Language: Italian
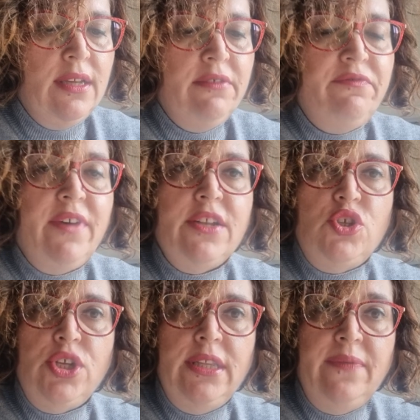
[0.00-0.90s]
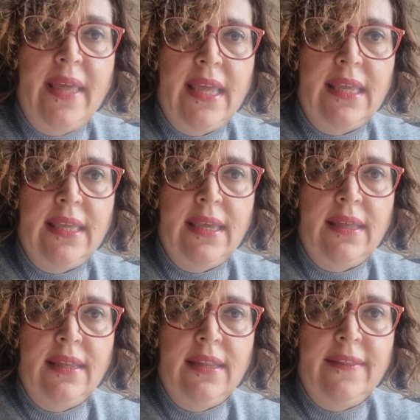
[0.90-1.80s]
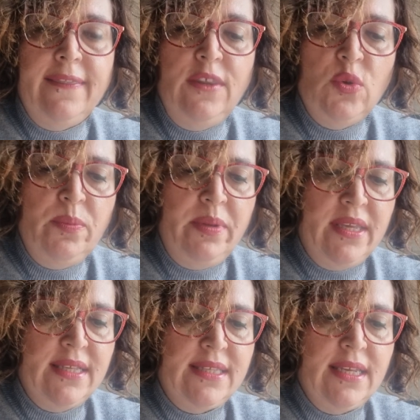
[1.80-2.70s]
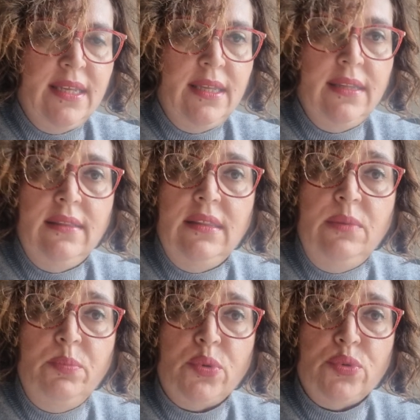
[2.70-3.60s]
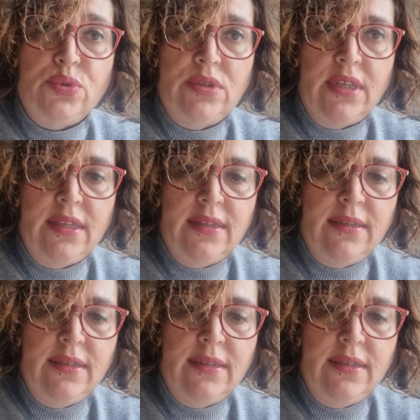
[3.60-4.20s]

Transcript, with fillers: facce di vecchie, di obese, di brutte.